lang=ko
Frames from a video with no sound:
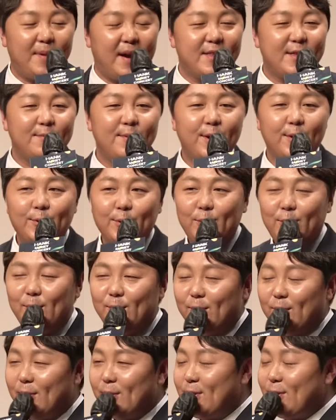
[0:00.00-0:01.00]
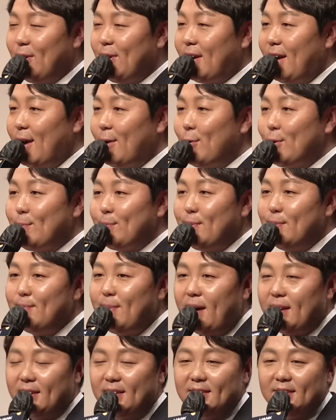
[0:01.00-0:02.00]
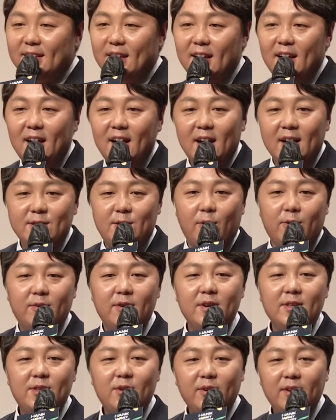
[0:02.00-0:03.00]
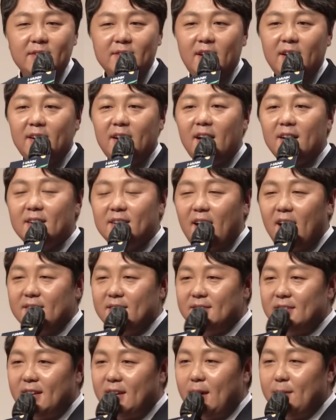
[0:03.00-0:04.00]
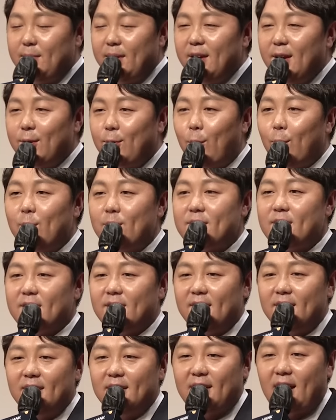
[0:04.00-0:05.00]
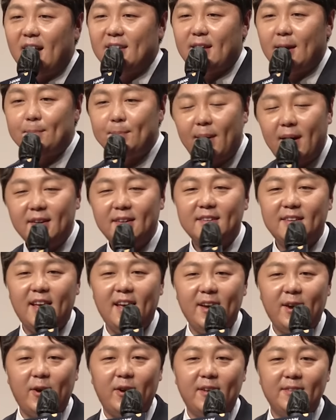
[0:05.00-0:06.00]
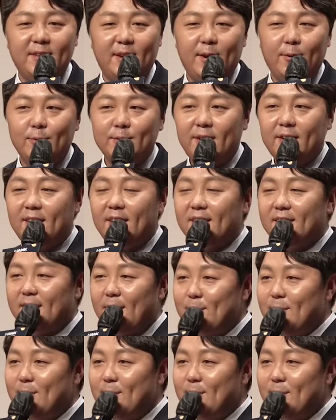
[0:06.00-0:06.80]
마지막으로 저희가 하고 싶은 말은 적극적인 생각을 가진 사람이 공실을 가장 빠르게 해결한다라고 생각을